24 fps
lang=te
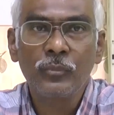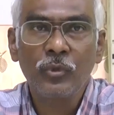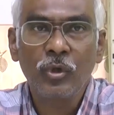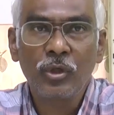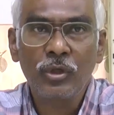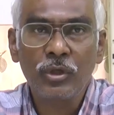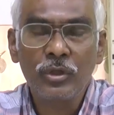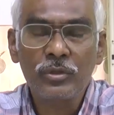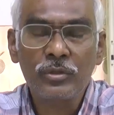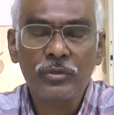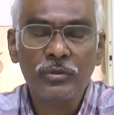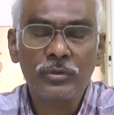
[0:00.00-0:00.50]

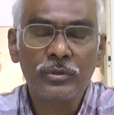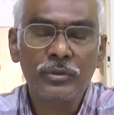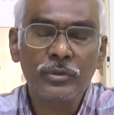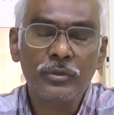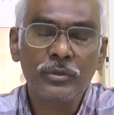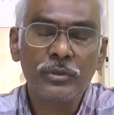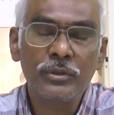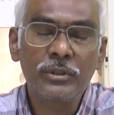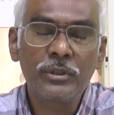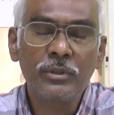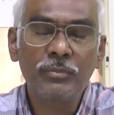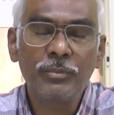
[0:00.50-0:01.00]
ఒకటో
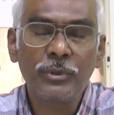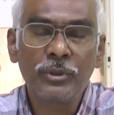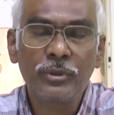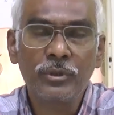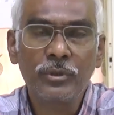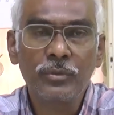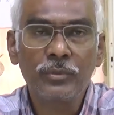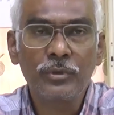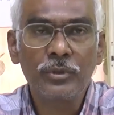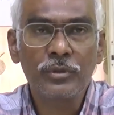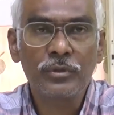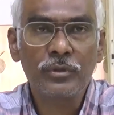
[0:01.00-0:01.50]
సంవత్సరం నుంచి
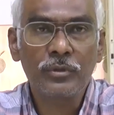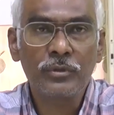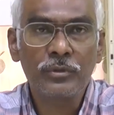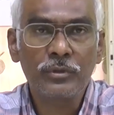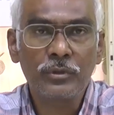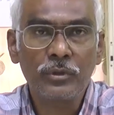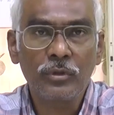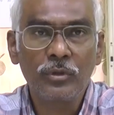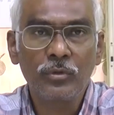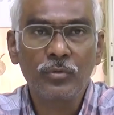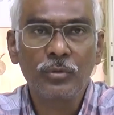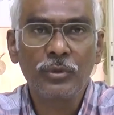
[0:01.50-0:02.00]
పంతొమ్మిదో
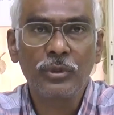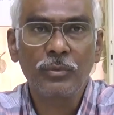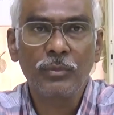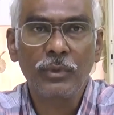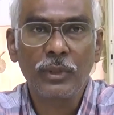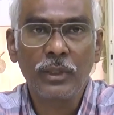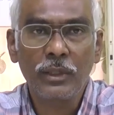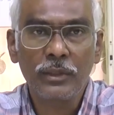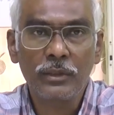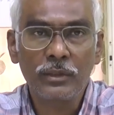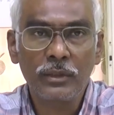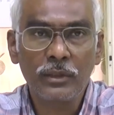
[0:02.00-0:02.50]
సంవత్సరం ఉన్న
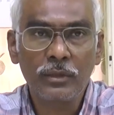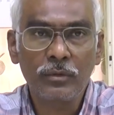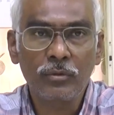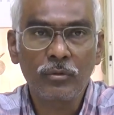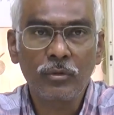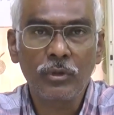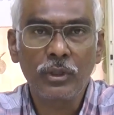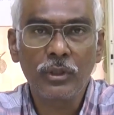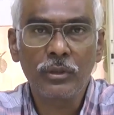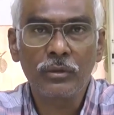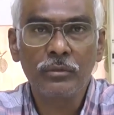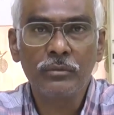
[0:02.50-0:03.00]
పిల్లలందరూ
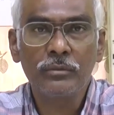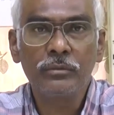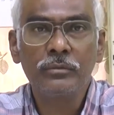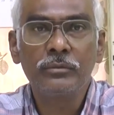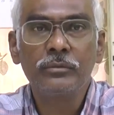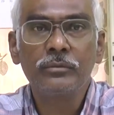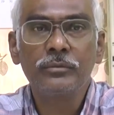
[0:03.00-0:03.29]
కూడాను